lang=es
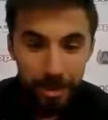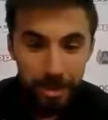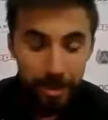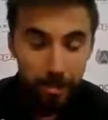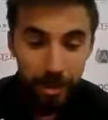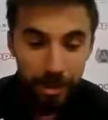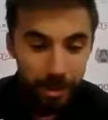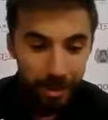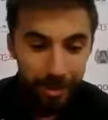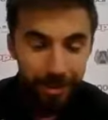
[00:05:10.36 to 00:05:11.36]

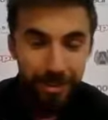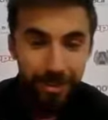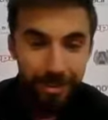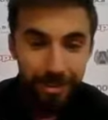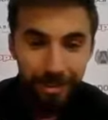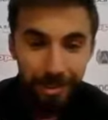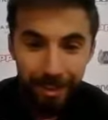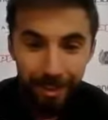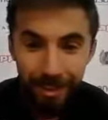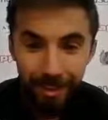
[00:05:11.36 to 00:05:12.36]
siempre
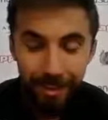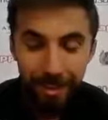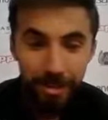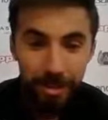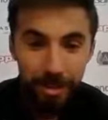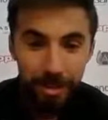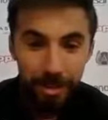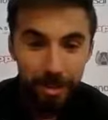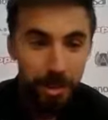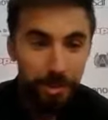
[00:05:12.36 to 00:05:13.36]
eh,
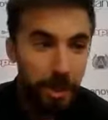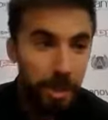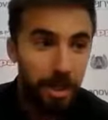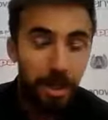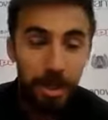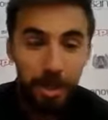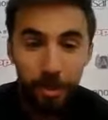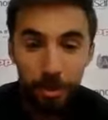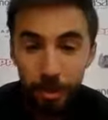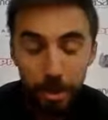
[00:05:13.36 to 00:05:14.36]
es una alegría y
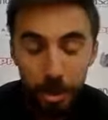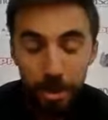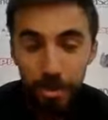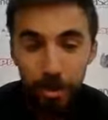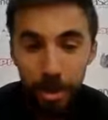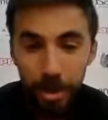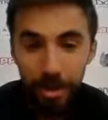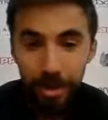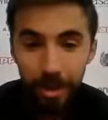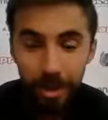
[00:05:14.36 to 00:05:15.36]
muy bonito jugar
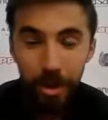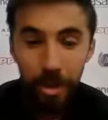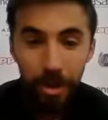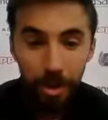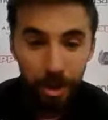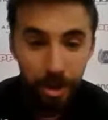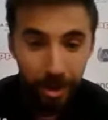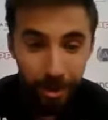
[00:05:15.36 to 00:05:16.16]
aquí en el Reino León.